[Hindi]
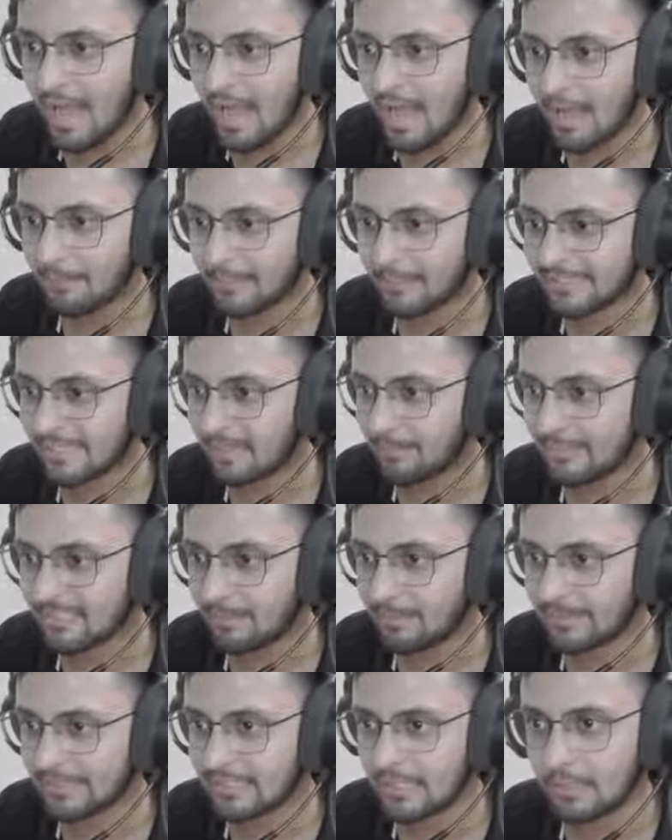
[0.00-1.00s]
मर गया मर
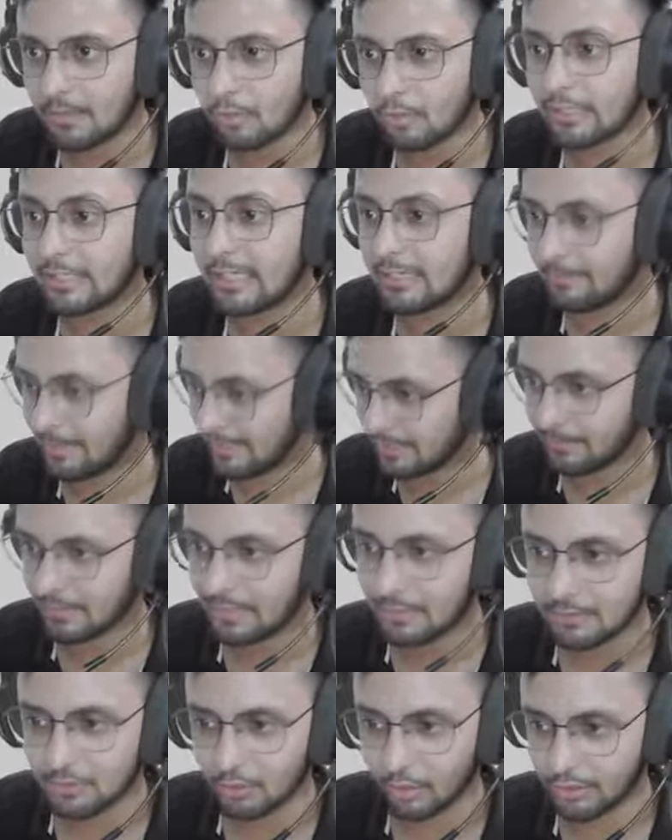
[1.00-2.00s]
गया मर गया कि नहीं मैं नहीं
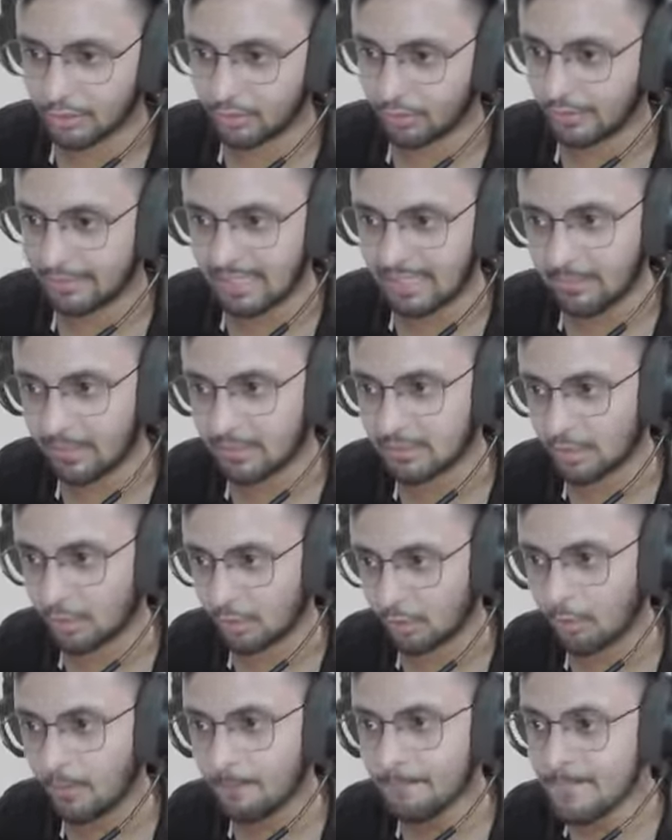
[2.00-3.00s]
मरा सॉरी सॉरी क्या बात कर
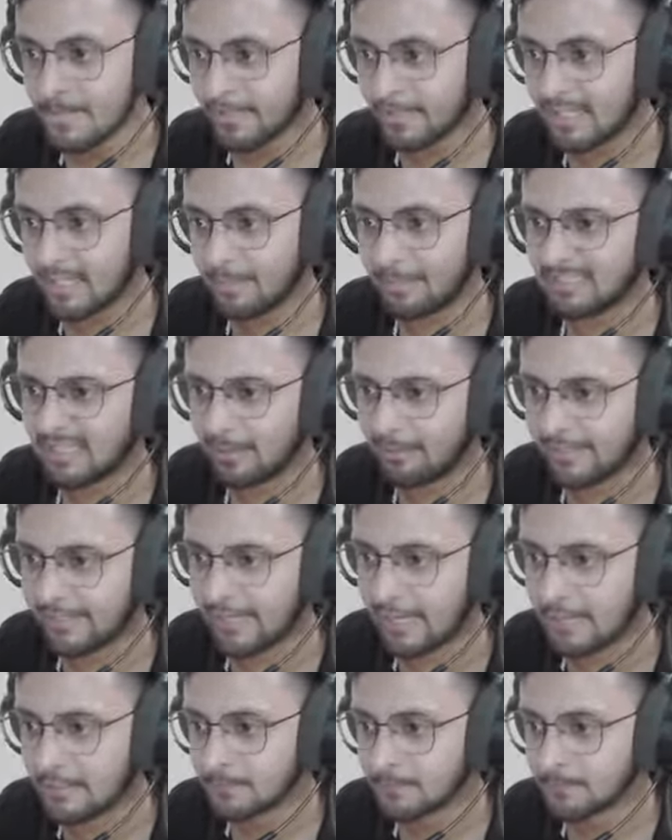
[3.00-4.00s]
रहे हो ये बंदा मर
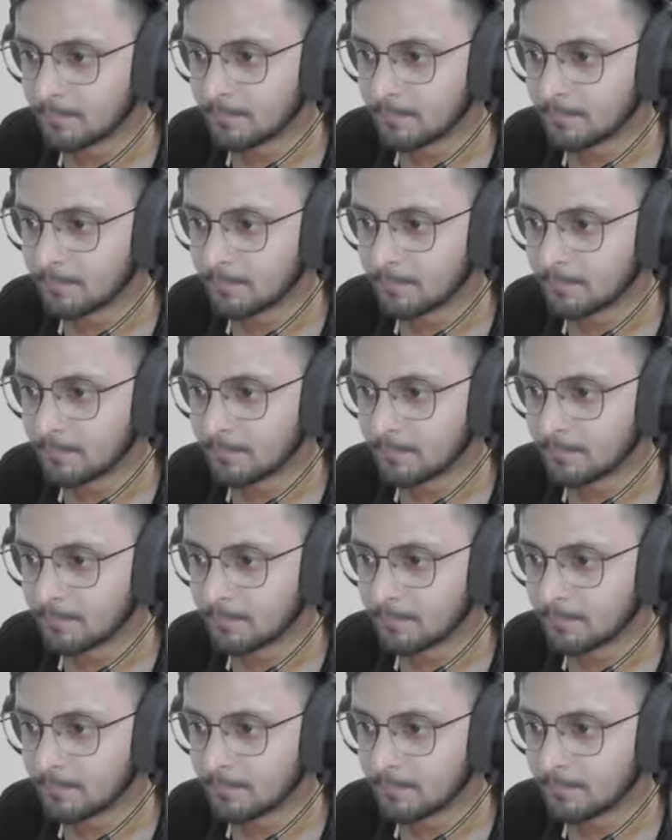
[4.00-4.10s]
गया